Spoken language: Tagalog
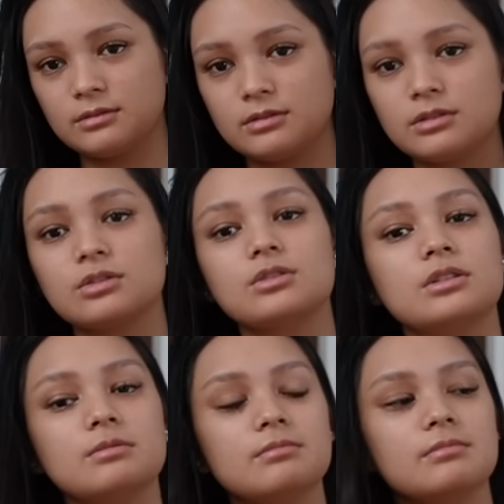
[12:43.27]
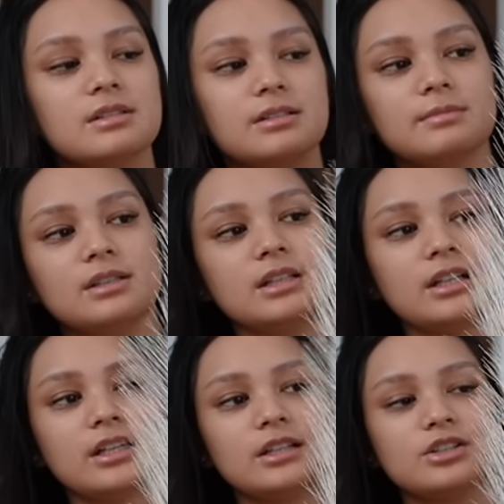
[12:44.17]
Gusto ko nung mas
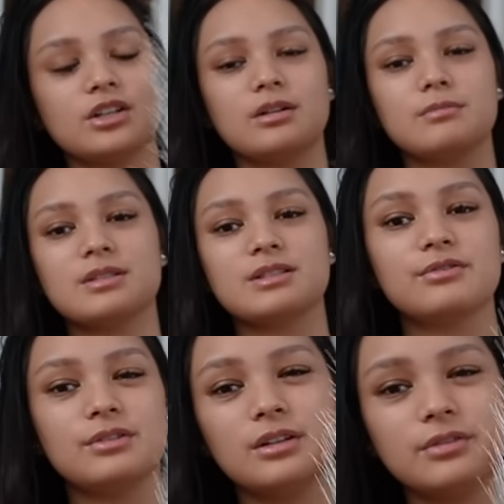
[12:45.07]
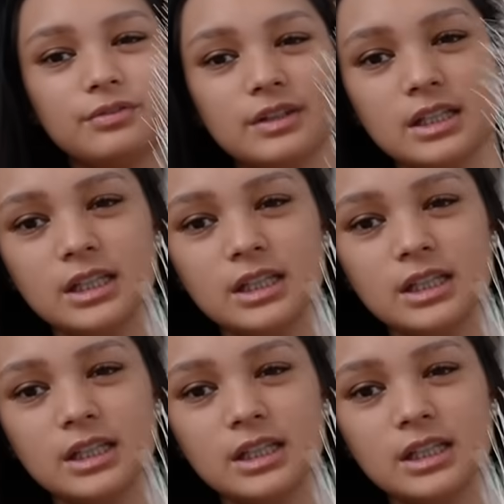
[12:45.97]
malaki, tsaka mas fluffy.